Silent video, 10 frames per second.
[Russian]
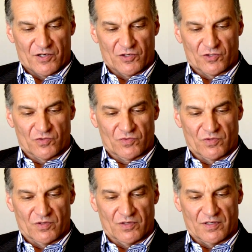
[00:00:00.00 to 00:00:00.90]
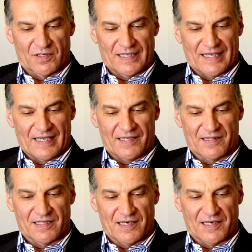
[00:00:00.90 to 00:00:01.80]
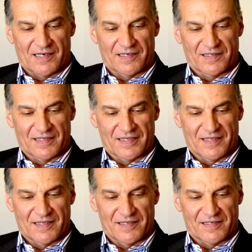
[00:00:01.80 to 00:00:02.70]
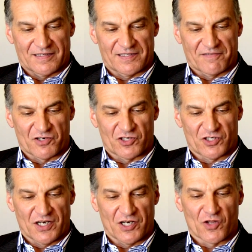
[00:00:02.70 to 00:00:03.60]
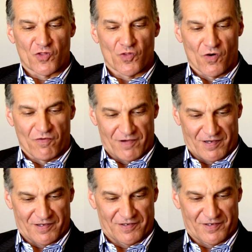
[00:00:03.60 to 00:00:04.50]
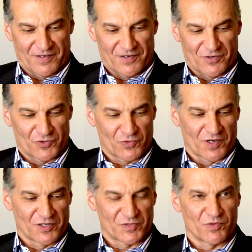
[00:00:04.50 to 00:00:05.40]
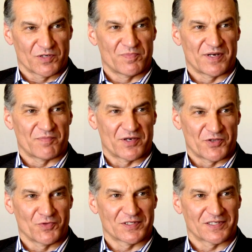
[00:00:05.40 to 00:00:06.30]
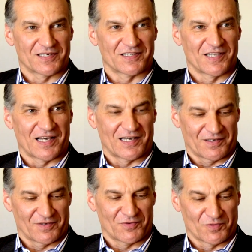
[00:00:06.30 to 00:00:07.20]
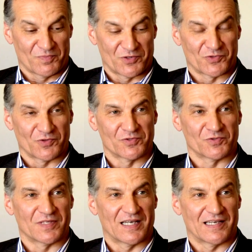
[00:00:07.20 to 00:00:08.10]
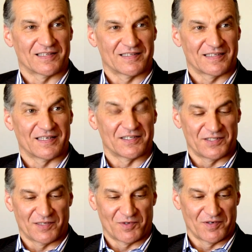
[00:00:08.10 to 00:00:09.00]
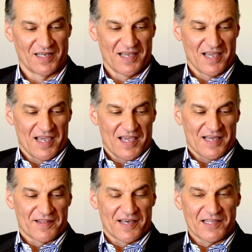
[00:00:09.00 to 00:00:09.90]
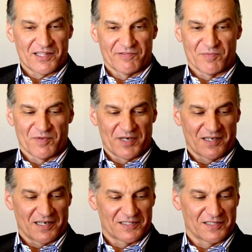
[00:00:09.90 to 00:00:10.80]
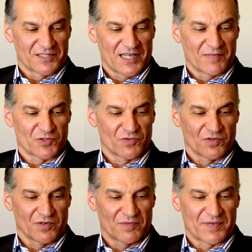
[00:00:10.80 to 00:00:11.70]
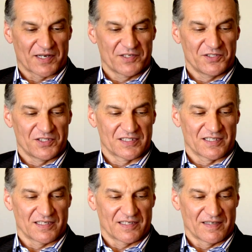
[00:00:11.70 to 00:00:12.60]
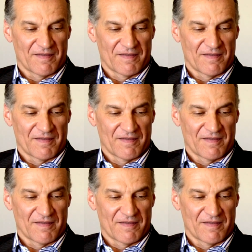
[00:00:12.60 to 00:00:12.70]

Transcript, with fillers: что это совершенно новое, что Господь преподнес, когда Он пришел сюда на землю. До этого мы прекрасно знаем, что практически